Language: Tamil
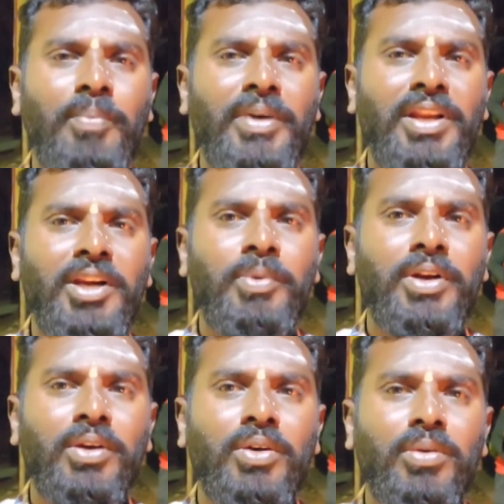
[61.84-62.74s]
கலப்பணியில்
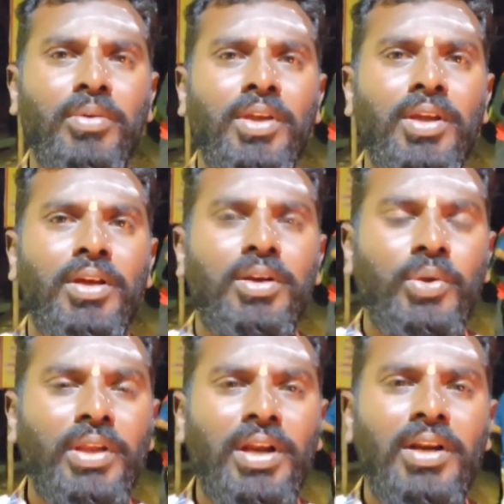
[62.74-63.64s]
ஈடுபட்டிருக்கோம்
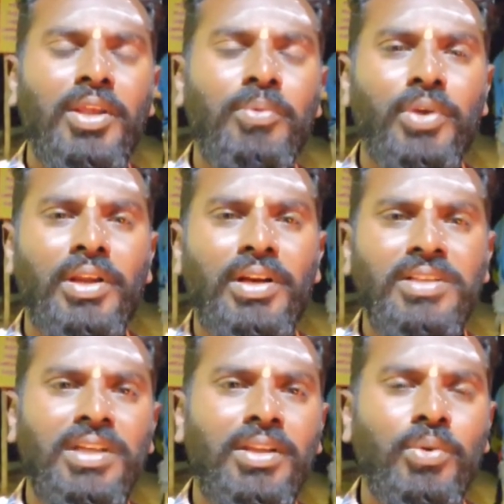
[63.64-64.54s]
நொயலாற்றையும்
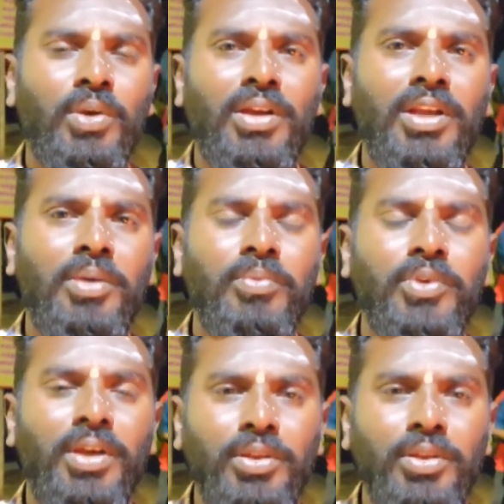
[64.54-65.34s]
நொயலாற்றை சார்ந்த குளங்களையும்